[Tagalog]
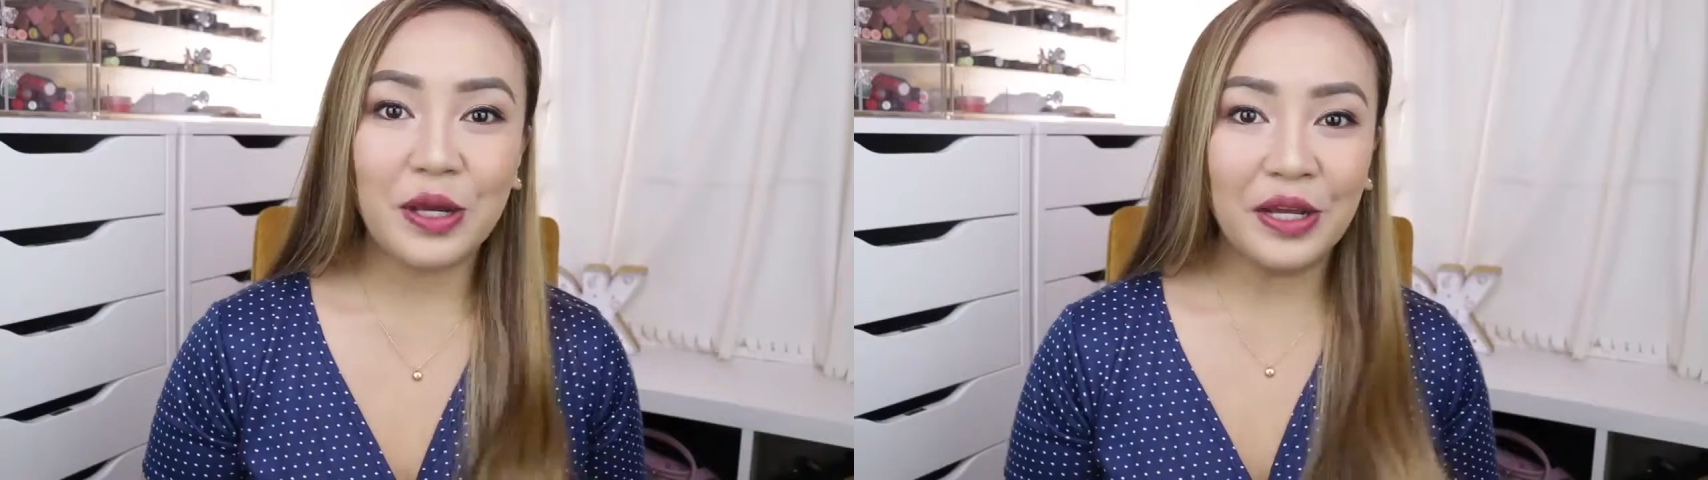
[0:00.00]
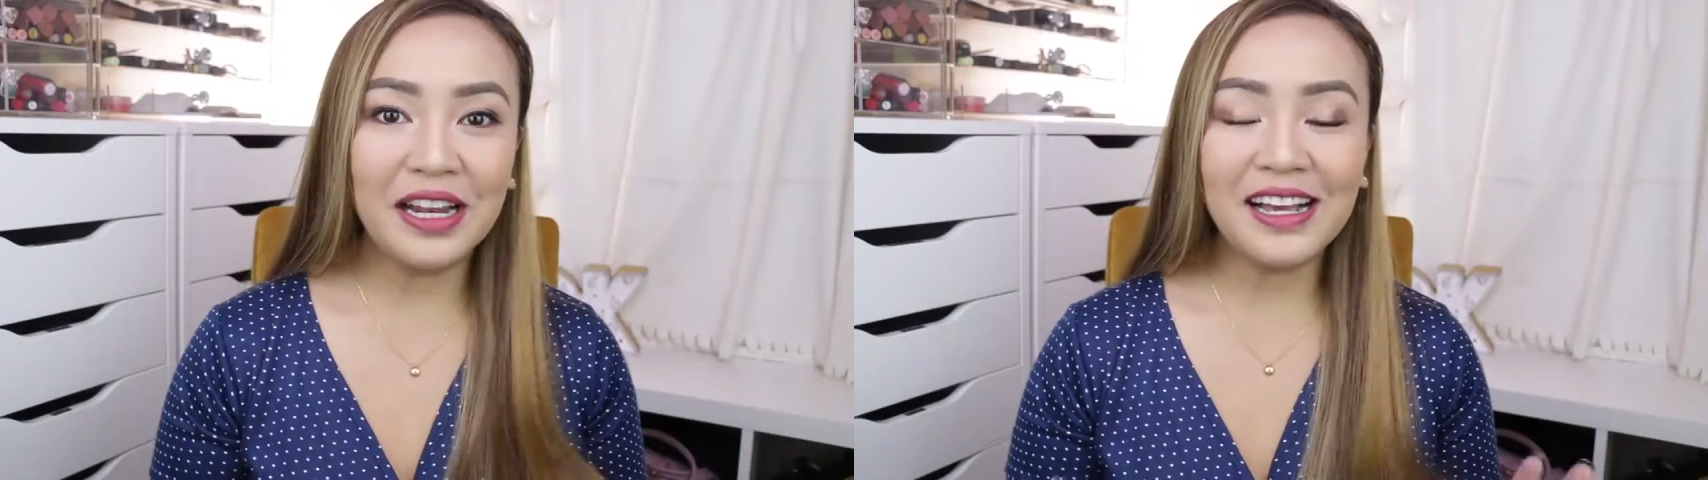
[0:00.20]

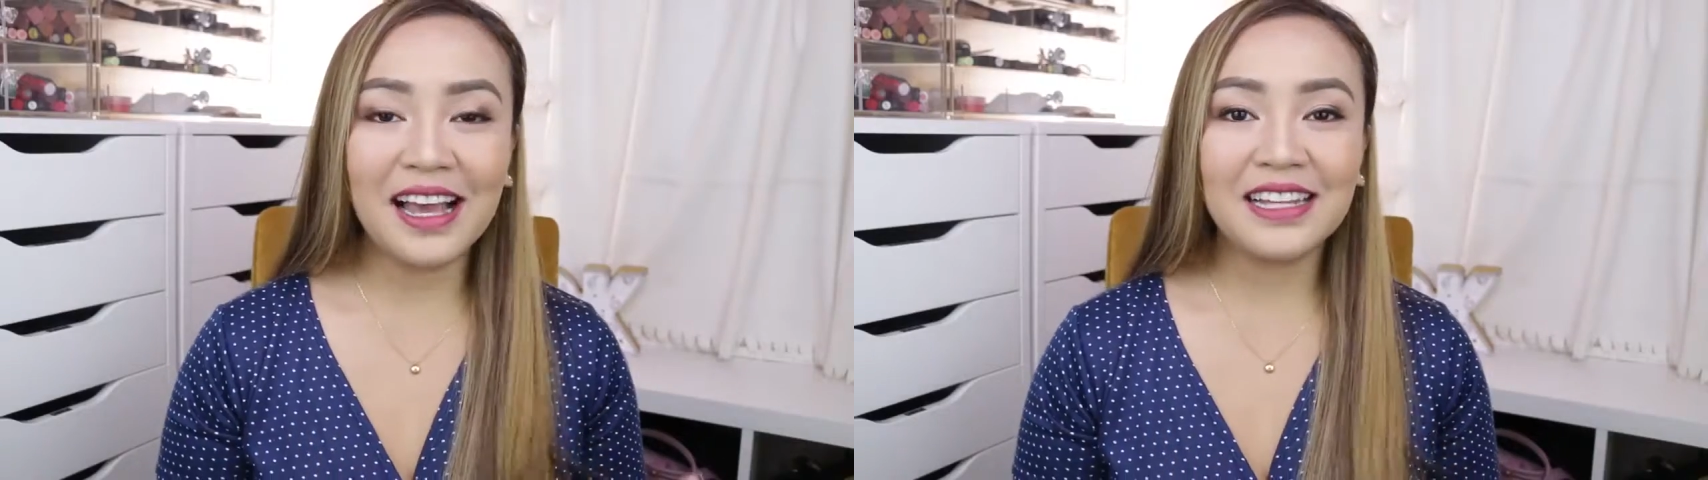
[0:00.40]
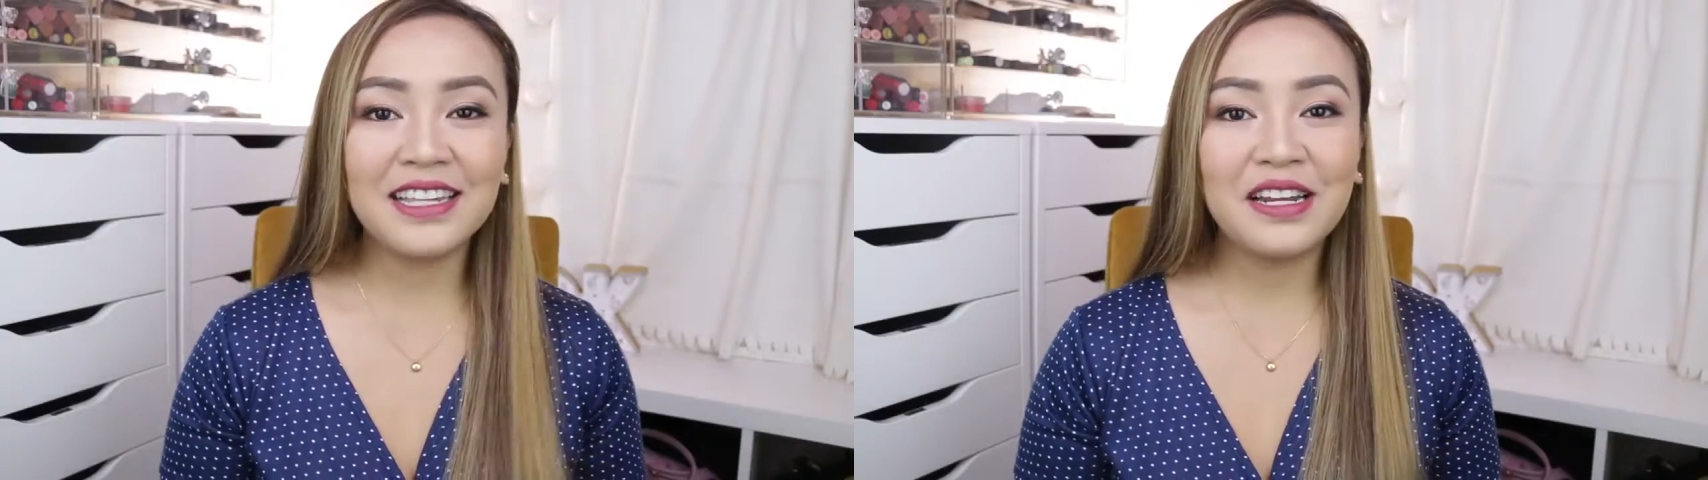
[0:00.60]
So, yun lang
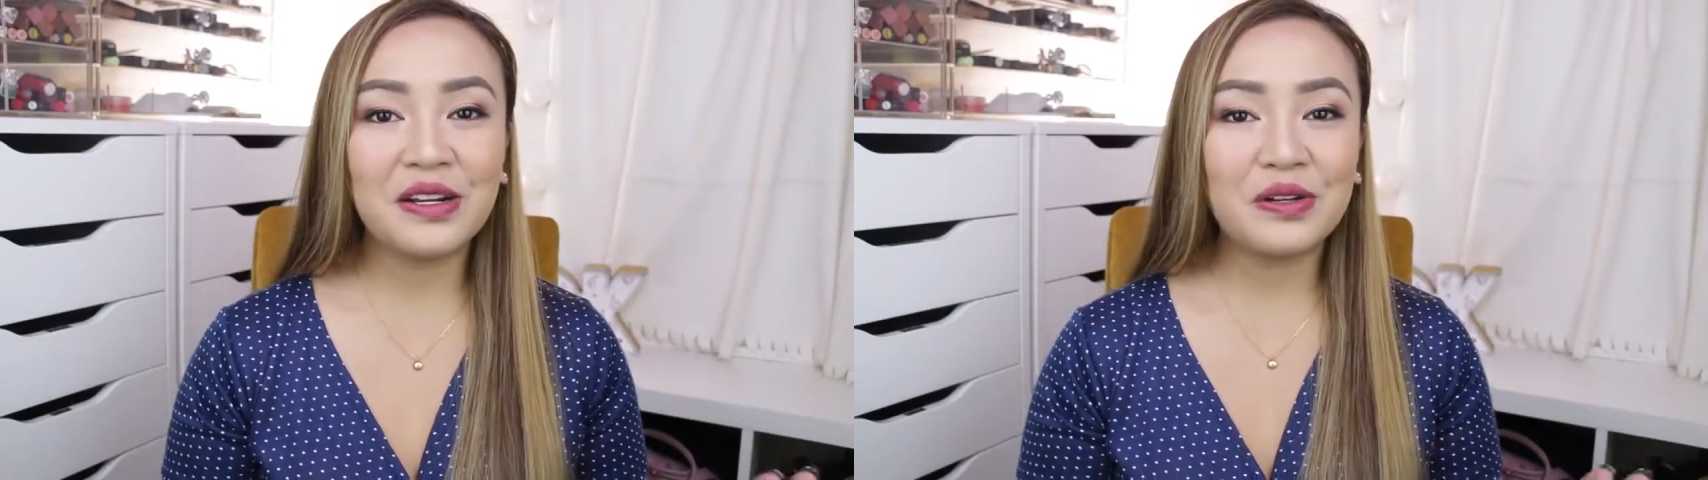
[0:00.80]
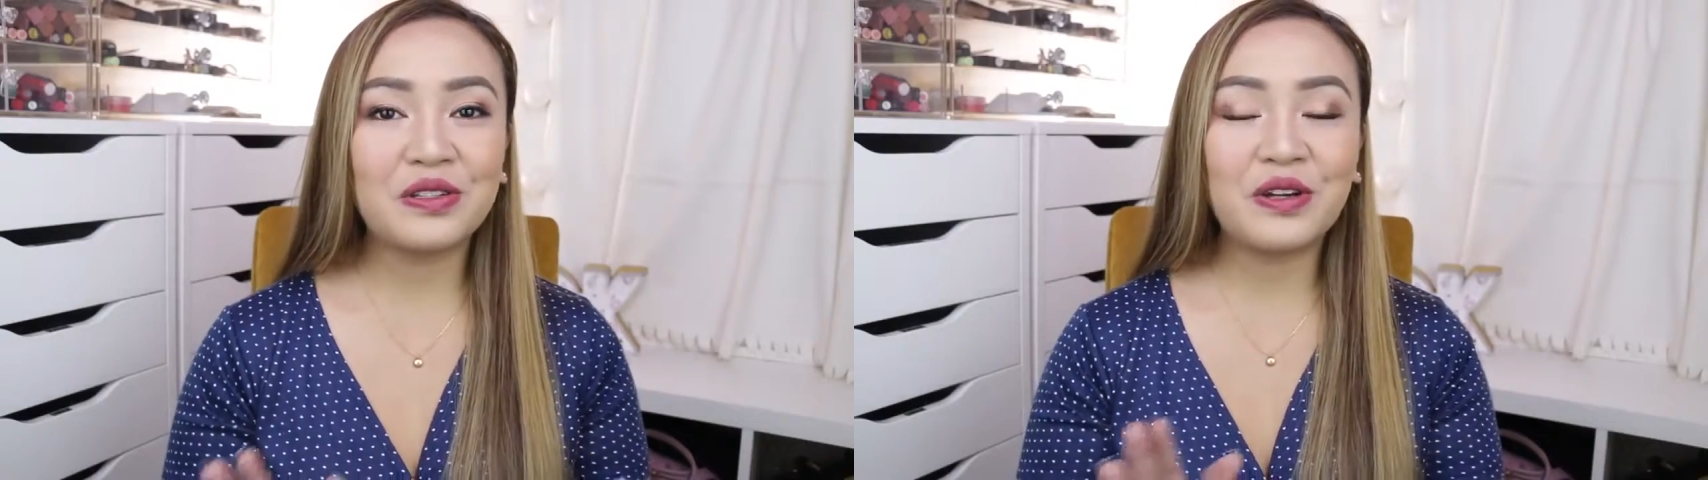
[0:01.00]
guys.
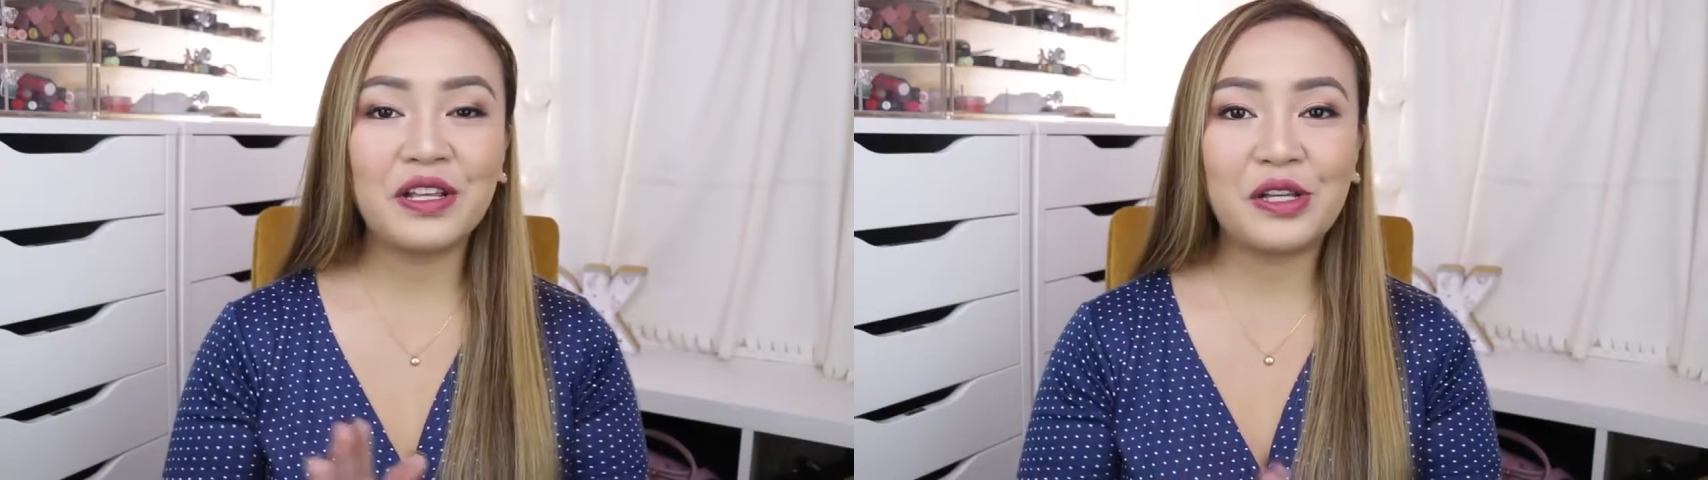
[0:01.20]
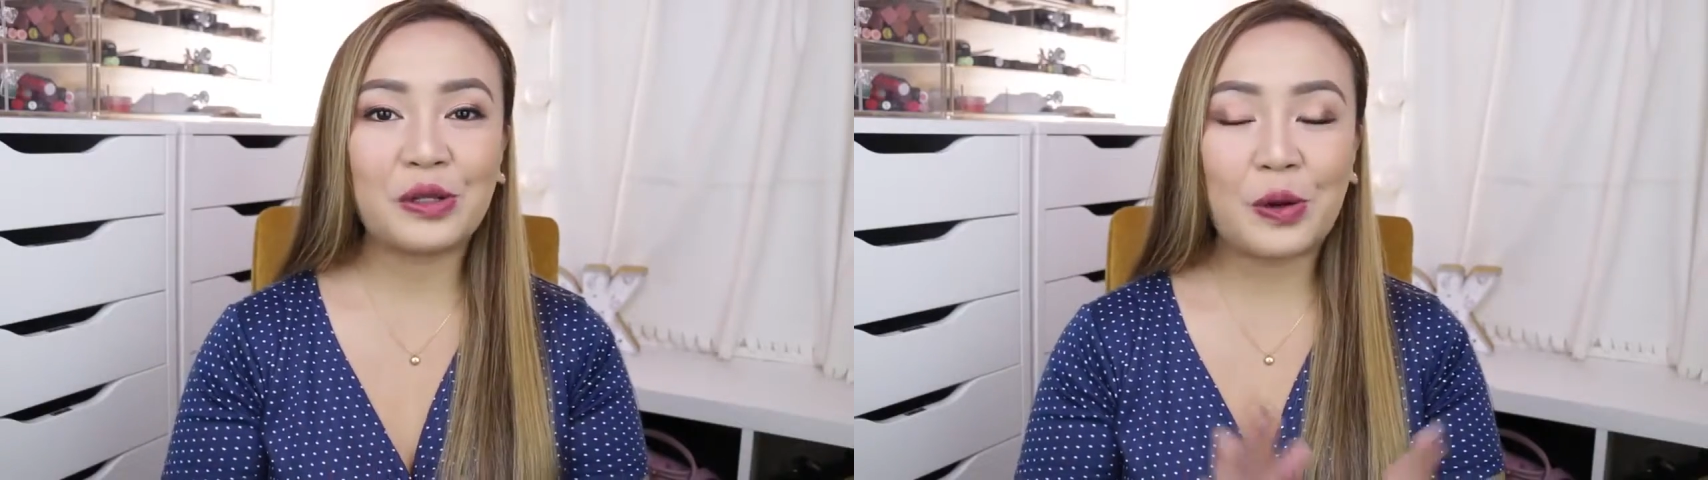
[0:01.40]
Sana nagustuhan nyo